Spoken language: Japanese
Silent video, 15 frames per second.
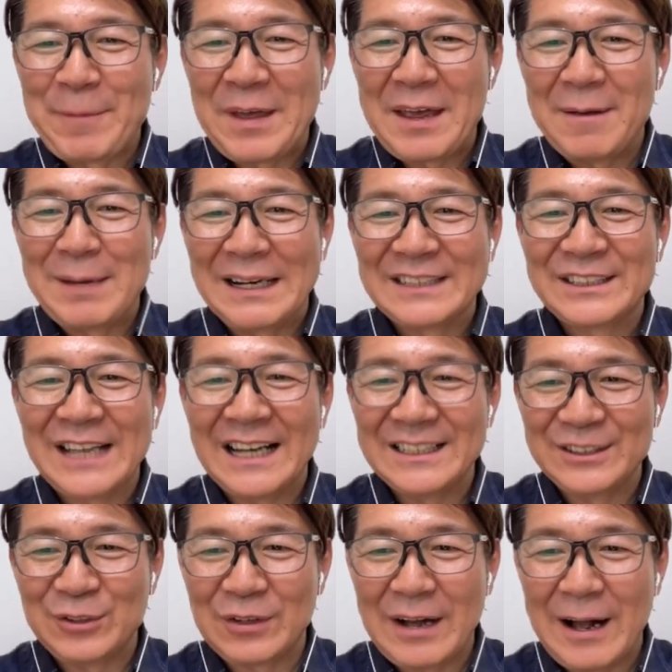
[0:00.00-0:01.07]
え
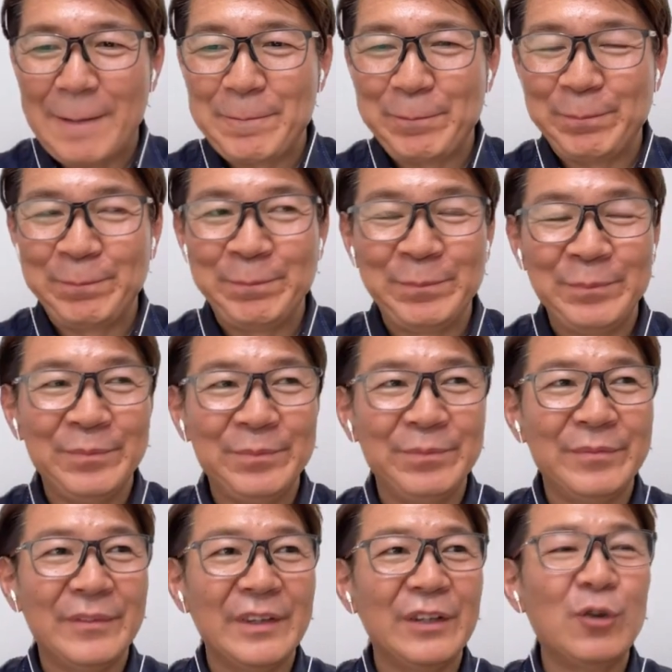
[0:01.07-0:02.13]
マッサージとかう
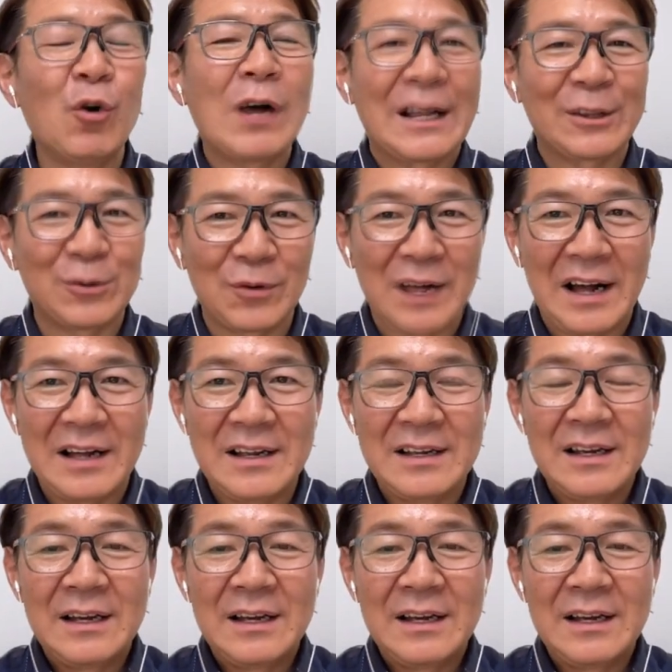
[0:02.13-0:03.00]
んヨガとか